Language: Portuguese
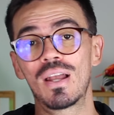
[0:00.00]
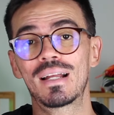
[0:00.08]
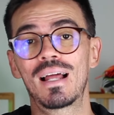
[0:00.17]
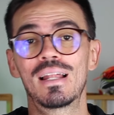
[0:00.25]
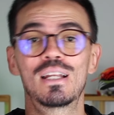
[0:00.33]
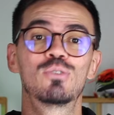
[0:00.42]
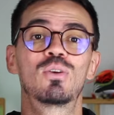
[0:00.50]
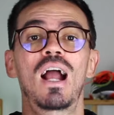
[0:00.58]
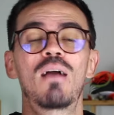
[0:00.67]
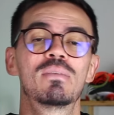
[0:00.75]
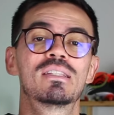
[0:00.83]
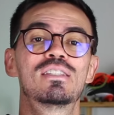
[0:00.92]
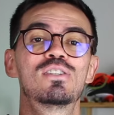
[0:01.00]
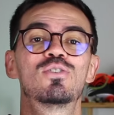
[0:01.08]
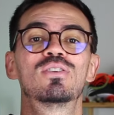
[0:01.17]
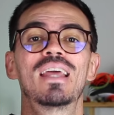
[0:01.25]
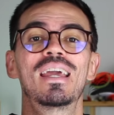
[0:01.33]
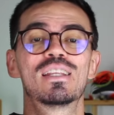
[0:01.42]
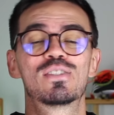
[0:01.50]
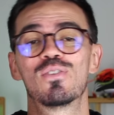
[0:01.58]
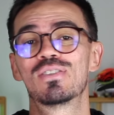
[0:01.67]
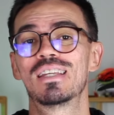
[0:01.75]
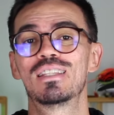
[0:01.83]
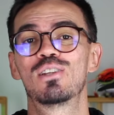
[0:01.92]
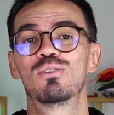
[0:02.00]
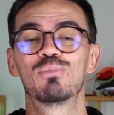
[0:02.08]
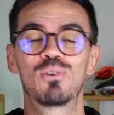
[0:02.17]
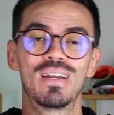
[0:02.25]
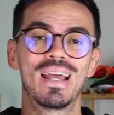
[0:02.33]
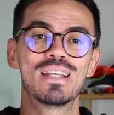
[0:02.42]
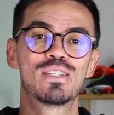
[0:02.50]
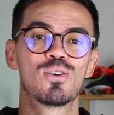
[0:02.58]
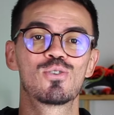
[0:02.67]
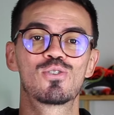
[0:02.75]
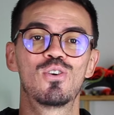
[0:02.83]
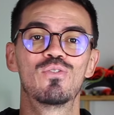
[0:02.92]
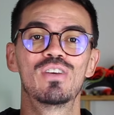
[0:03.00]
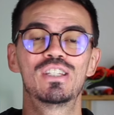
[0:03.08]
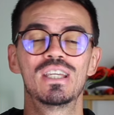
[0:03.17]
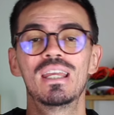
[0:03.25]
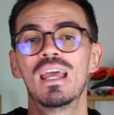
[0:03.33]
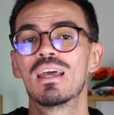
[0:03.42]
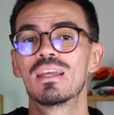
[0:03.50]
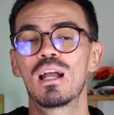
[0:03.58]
Fala galera do Camisas e Chuteiras, se você ainda não me conhece, eu sou o Vitinho.